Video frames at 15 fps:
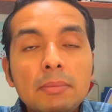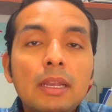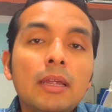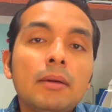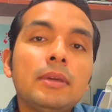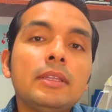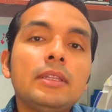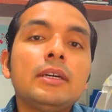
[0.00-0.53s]
la
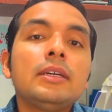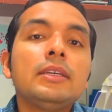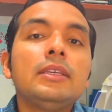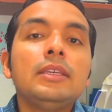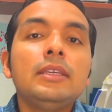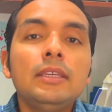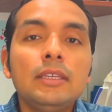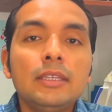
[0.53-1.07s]
vena
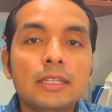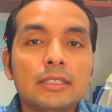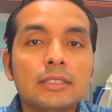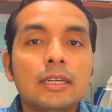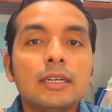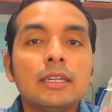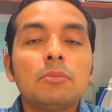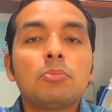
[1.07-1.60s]
y la
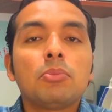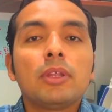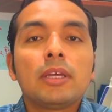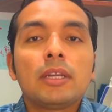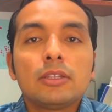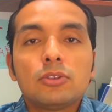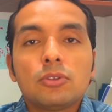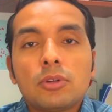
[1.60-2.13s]
sangre pueda
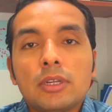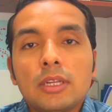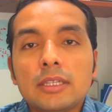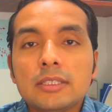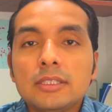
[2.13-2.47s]
retornar.